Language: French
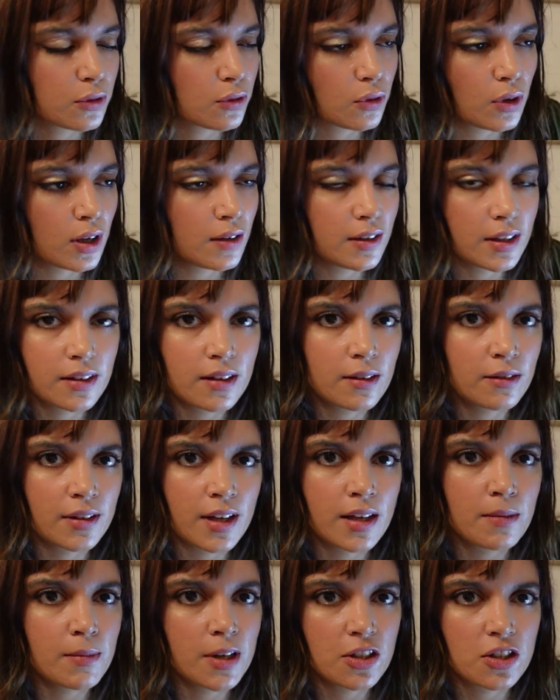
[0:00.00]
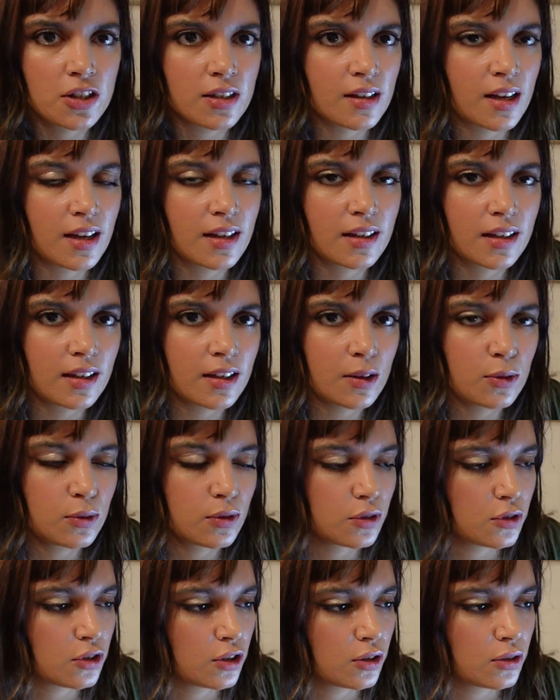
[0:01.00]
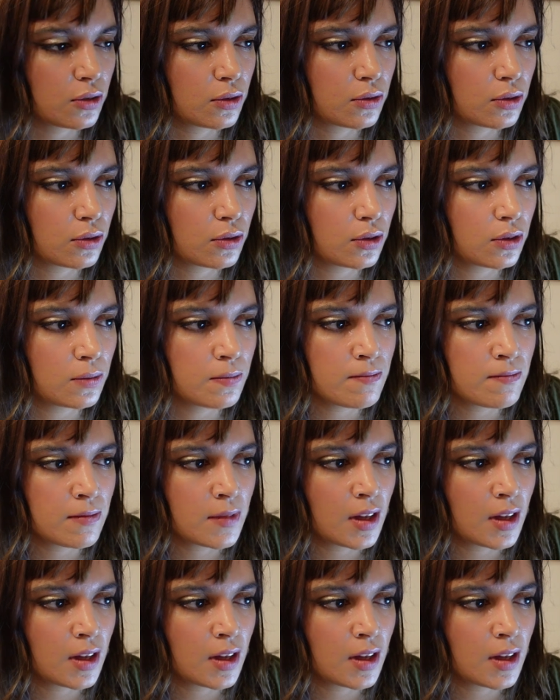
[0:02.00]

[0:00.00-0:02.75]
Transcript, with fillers: soit avec des vieilles machines à écrire ou ce genre de trucs.